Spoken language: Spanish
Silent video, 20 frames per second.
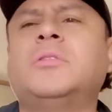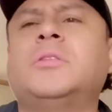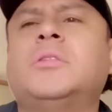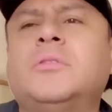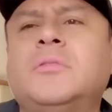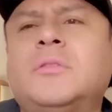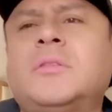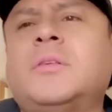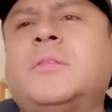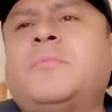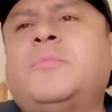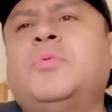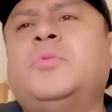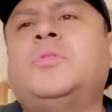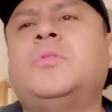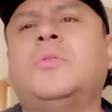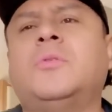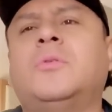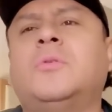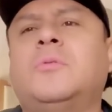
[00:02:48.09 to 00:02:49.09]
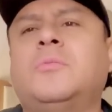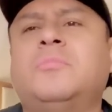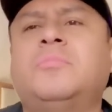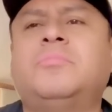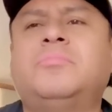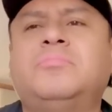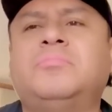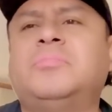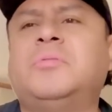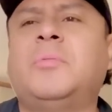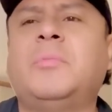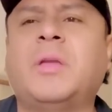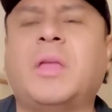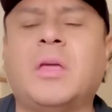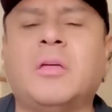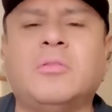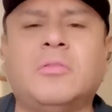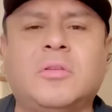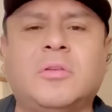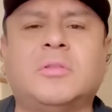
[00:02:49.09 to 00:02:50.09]
Entonces, pues yo no me
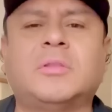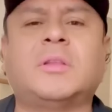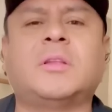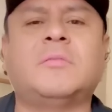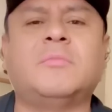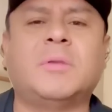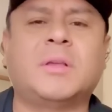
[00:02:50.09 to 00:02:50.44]
quedo de otras